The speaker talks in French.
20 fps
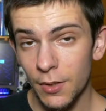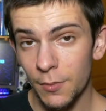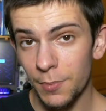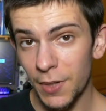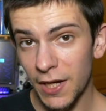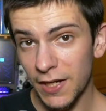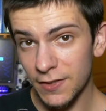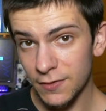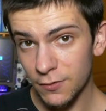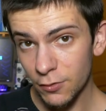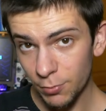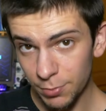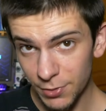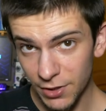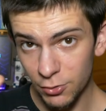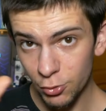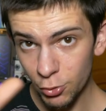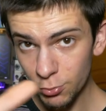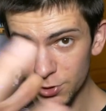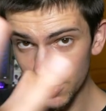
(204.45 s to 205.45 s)
Par exemple,
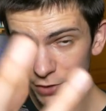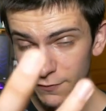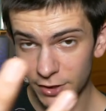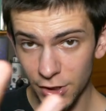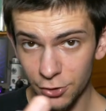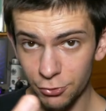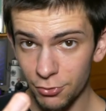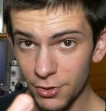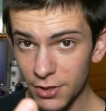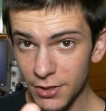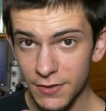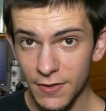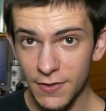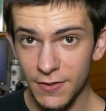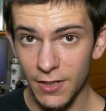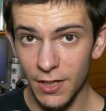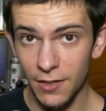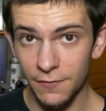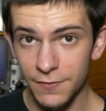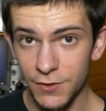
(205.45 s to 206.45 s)
un objet virtuel qui
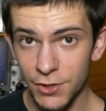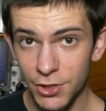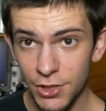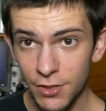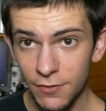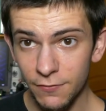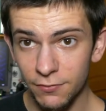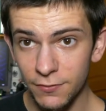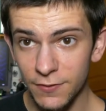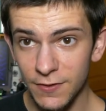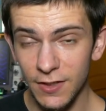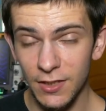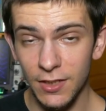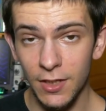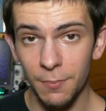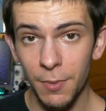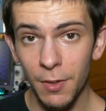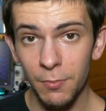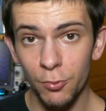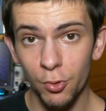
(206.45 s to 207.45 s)
sera affiché, vous serez
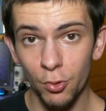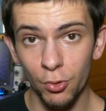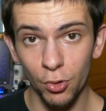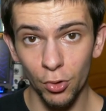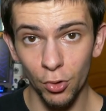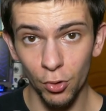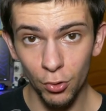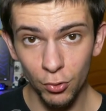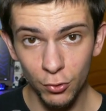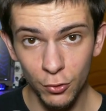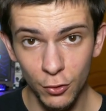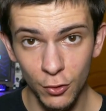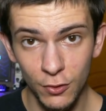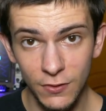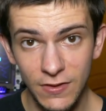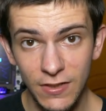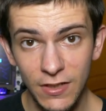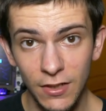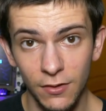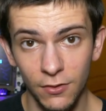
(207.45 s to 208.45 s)
capable de le
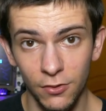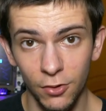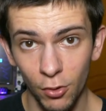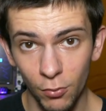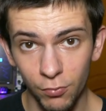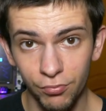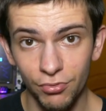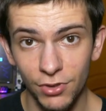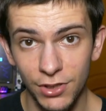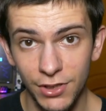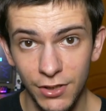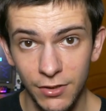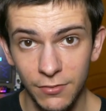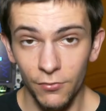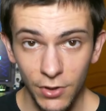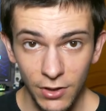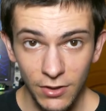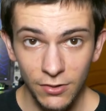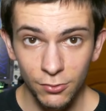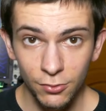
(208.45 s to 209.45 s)
ressentir dans le poignet.
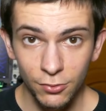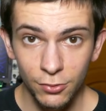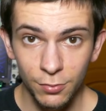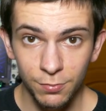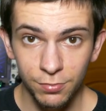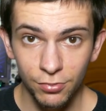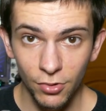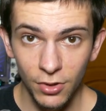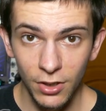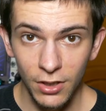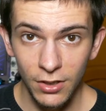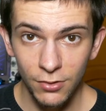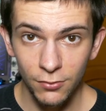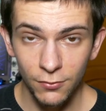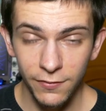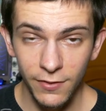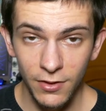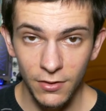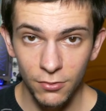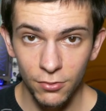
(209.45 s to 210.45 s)
Voilà donc pour la
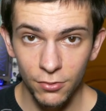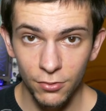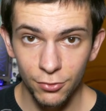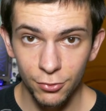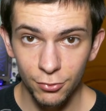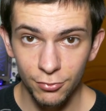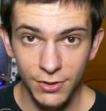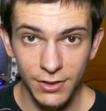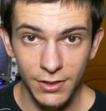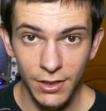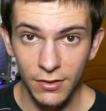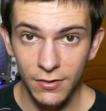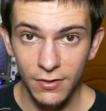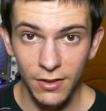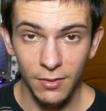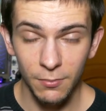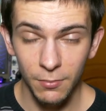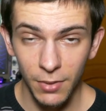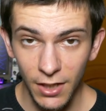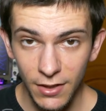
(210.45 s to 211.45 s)
nouvelle euh, du week-end,
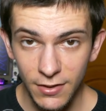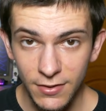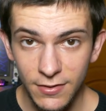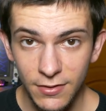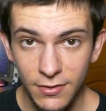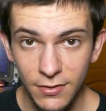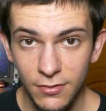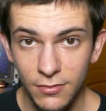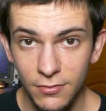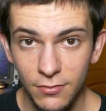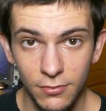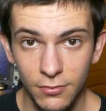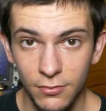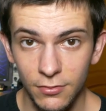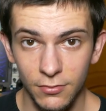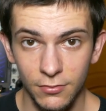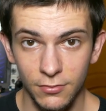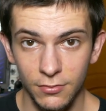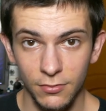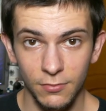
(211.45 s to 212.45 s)
un bracelet
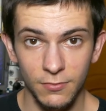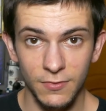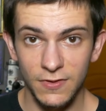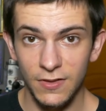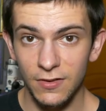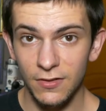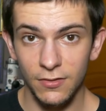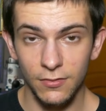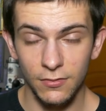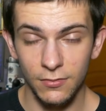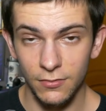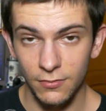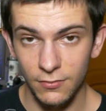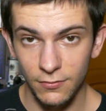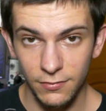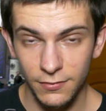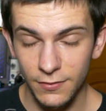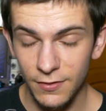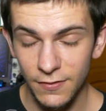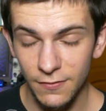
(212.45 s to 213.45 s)
euh, comme ça, euh,
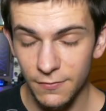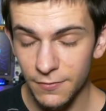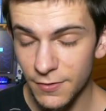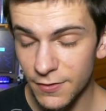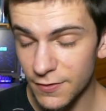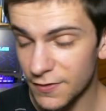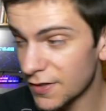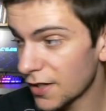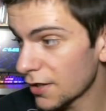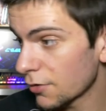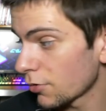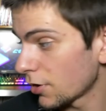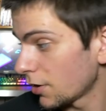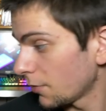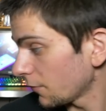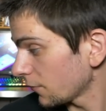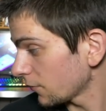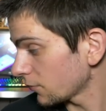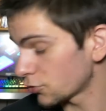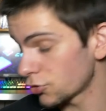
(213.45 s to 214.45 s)
c'est
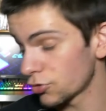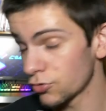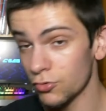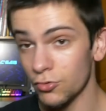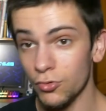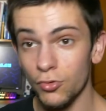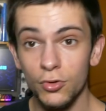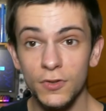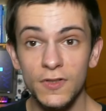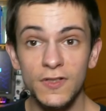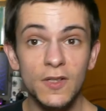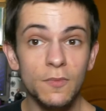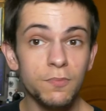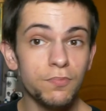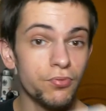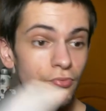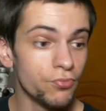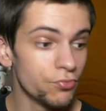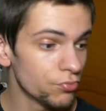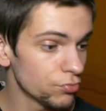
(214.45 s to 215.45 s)
incroyable. Je ne sais
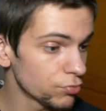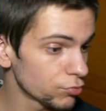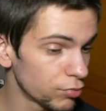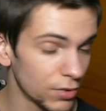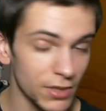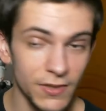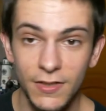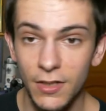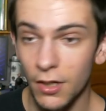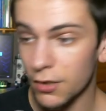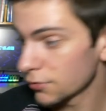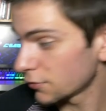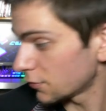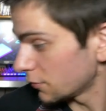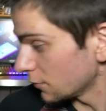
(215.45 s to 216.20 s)
plus quoi dire.